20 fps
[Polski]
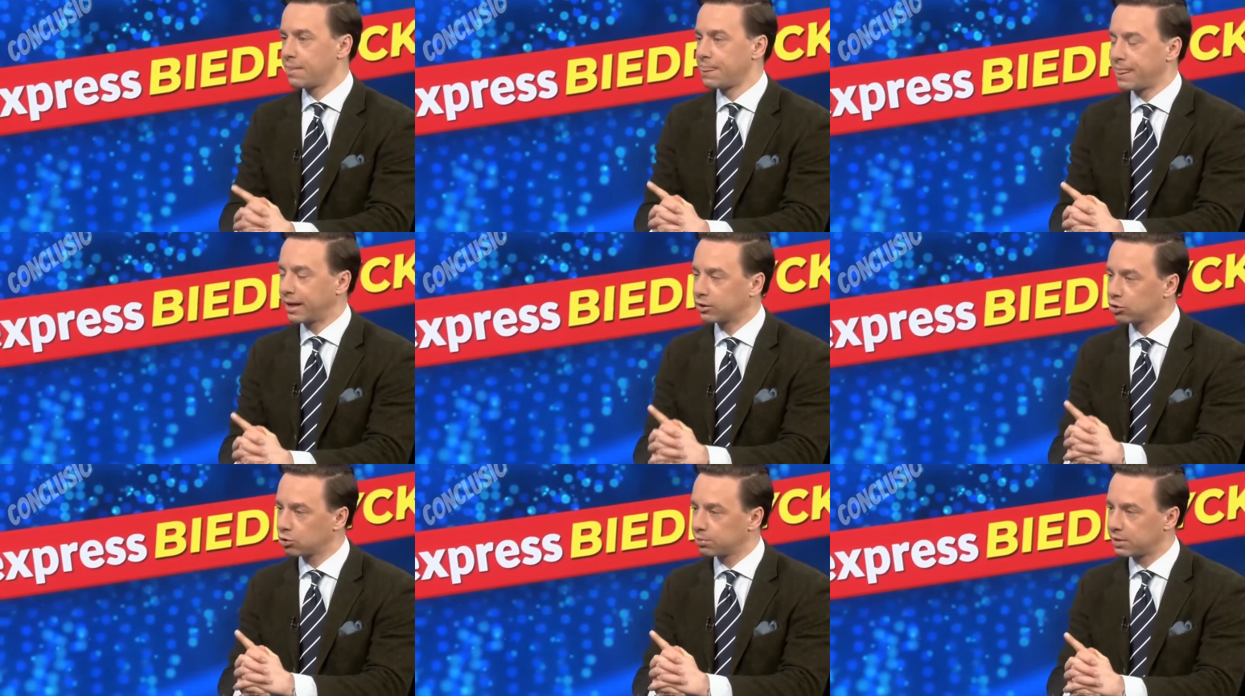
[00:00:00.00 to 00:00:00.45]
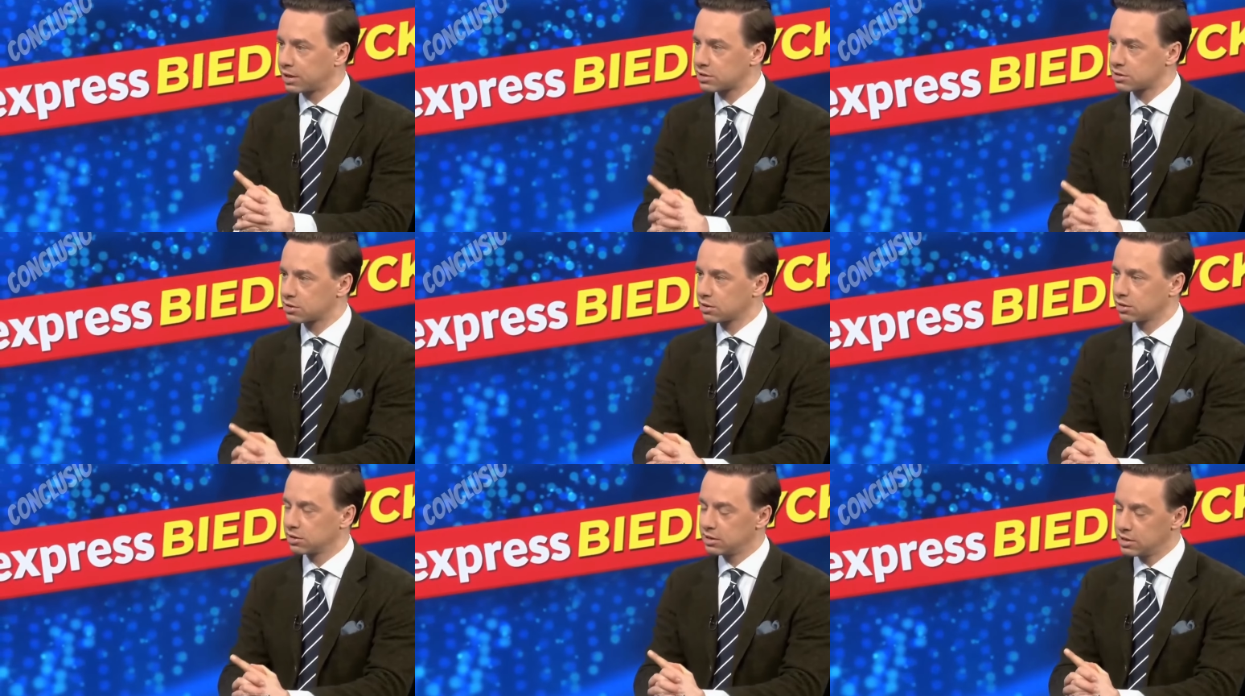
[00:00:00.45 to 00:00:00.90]
Natomiast
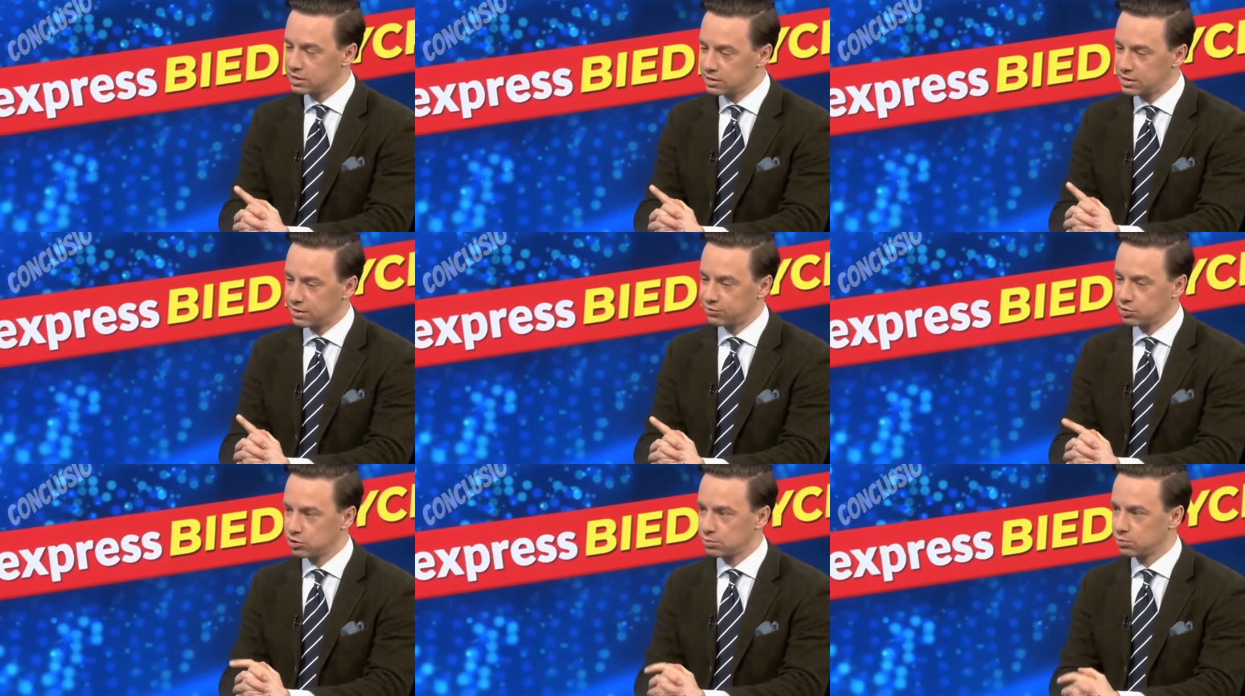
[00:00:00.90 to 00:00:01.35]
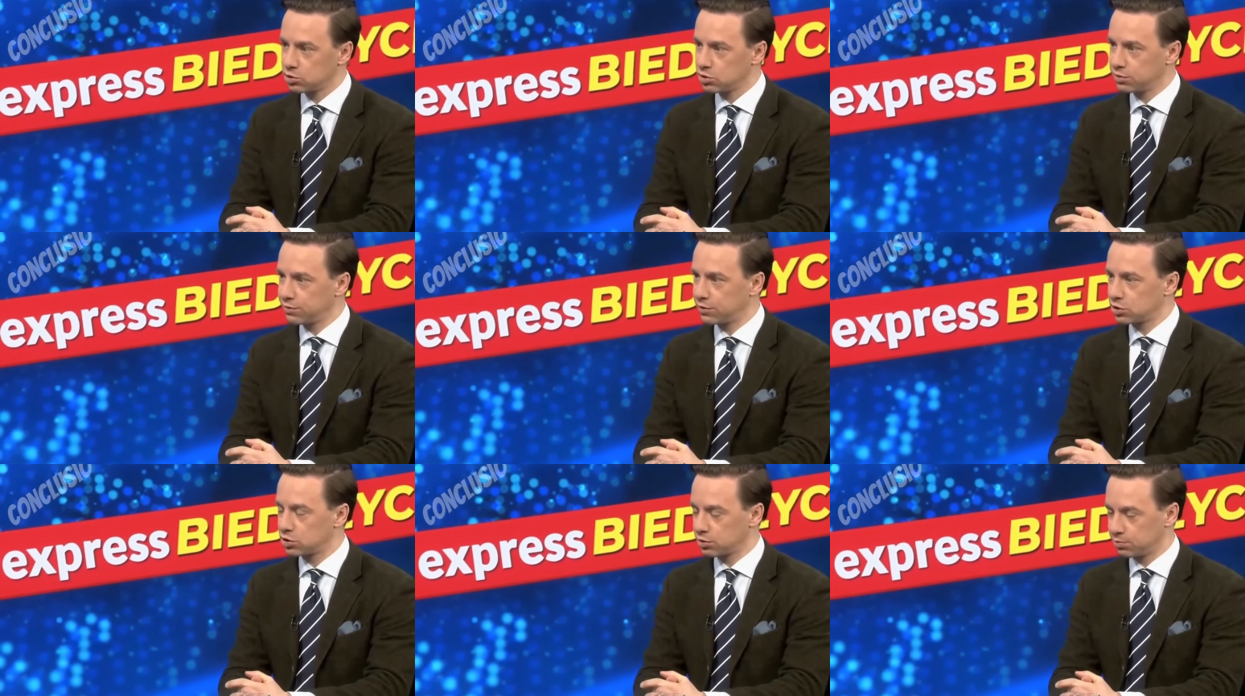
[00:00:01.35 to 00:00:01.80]
mhm. jest zawsze zawsze
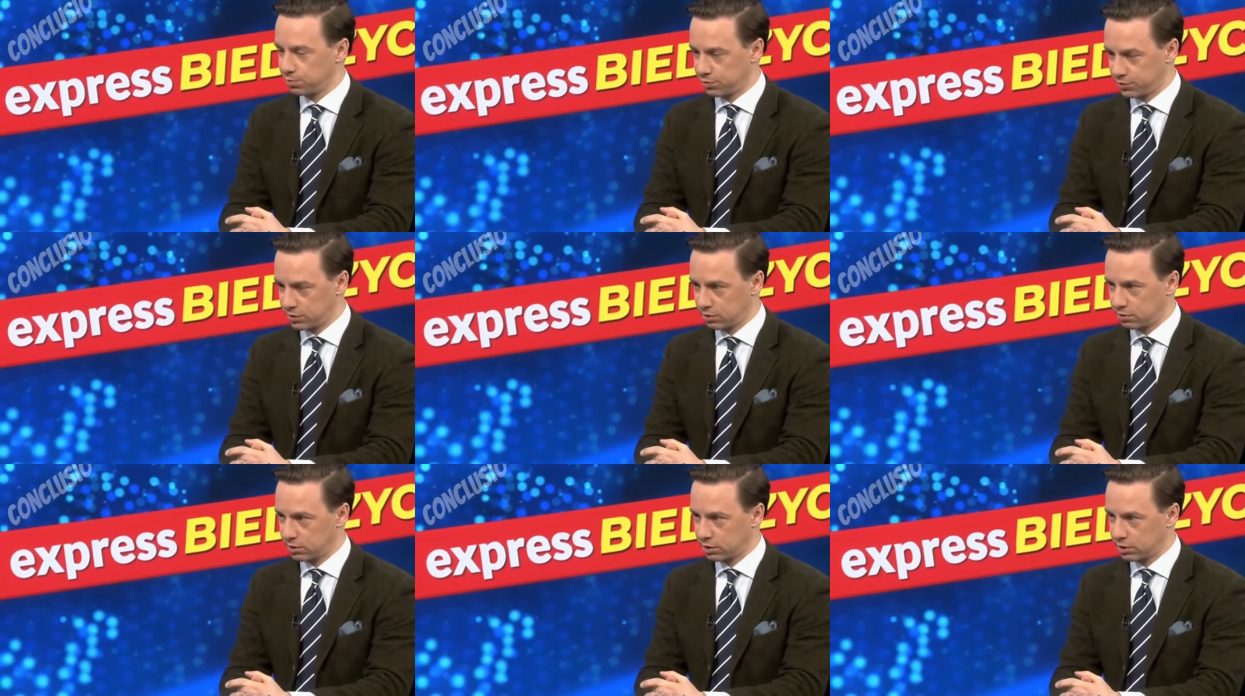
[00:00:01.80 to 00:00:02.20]
możliwe, że powstał